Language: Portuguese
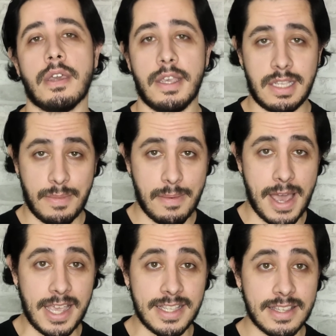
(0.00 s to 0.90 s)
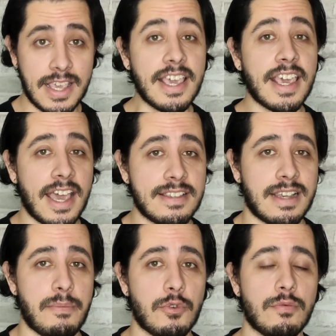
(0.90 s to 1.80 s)
Quer saber mais o que, que é esse
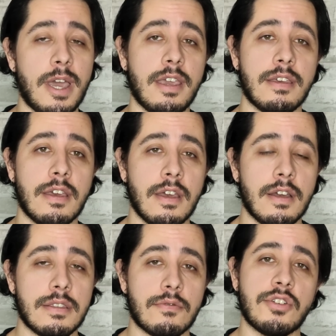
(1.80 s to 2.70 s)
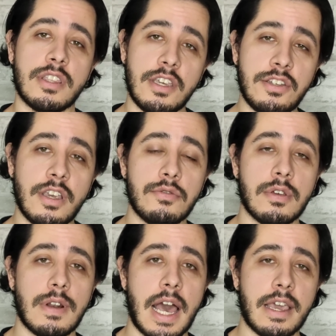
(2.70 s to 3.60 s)
caminho do bem? Então já deixa aí o
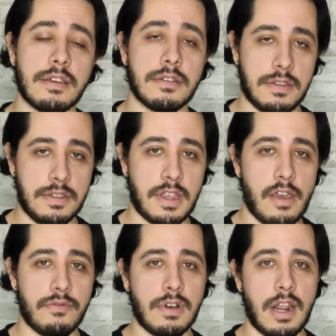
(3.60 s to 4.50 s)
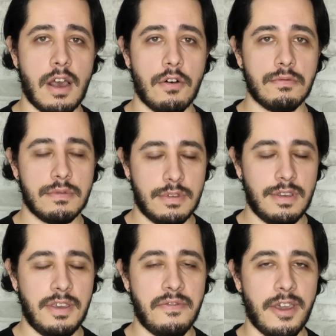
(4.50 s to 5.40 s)
seu like, se inscreve no canal
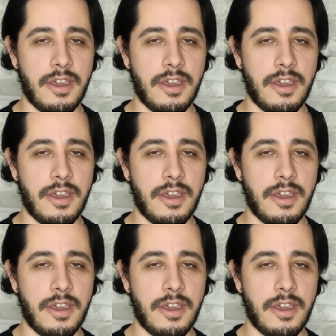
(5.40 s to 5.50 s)
e vem